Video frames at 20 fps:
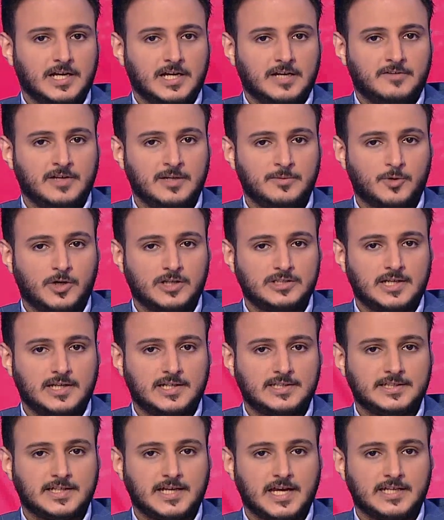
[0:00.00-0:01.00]
في المواجهه
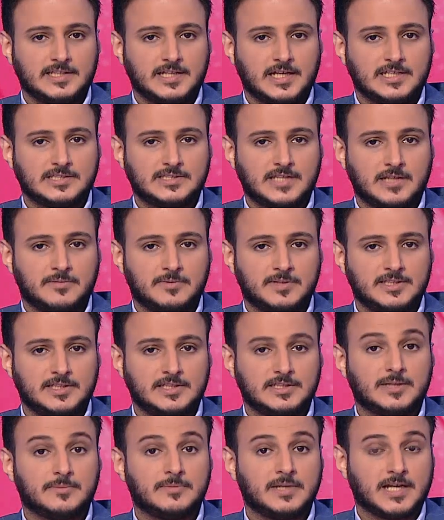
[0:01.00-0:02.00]
التي كانت على استاد
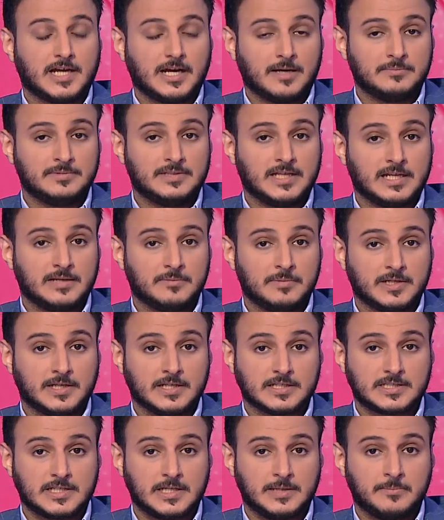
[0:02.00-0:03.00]
مدينه الملك عبد الله
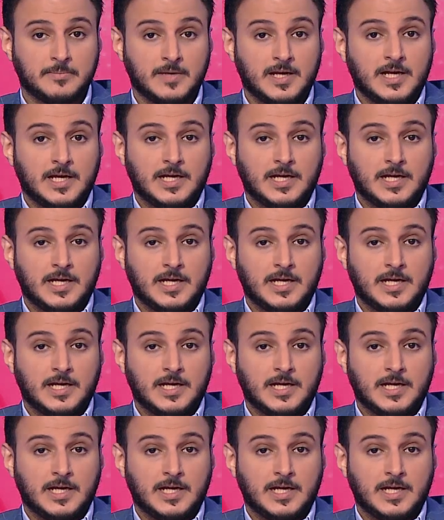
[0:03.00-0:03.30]
بالقصيم